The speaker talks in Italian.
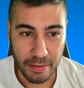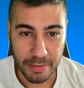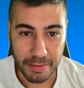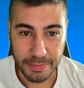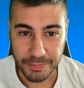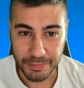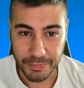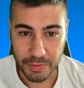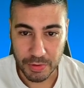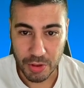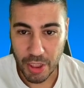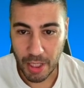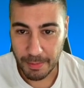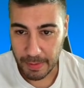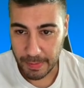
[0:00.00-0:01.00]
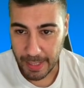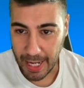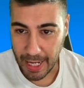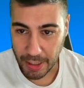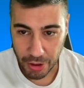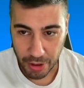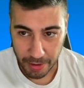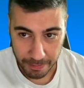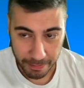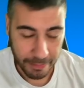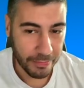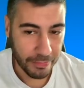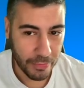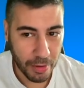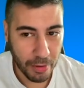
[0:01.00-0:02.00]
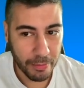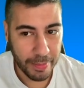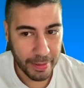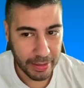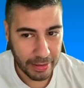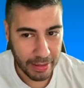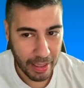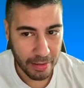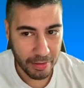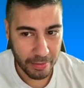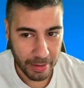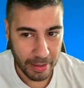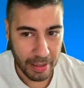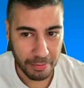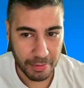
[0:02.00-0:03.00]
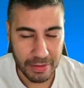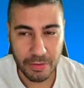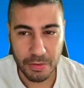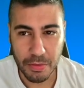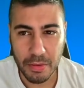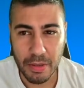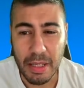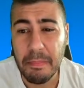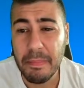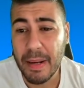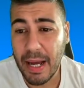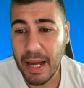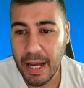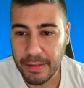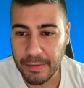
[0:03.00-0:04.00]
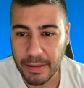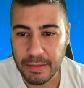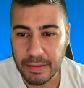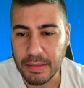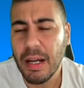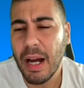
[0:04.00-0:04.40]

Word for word: uh, già, mi piace, non pertanto per la questione privacy,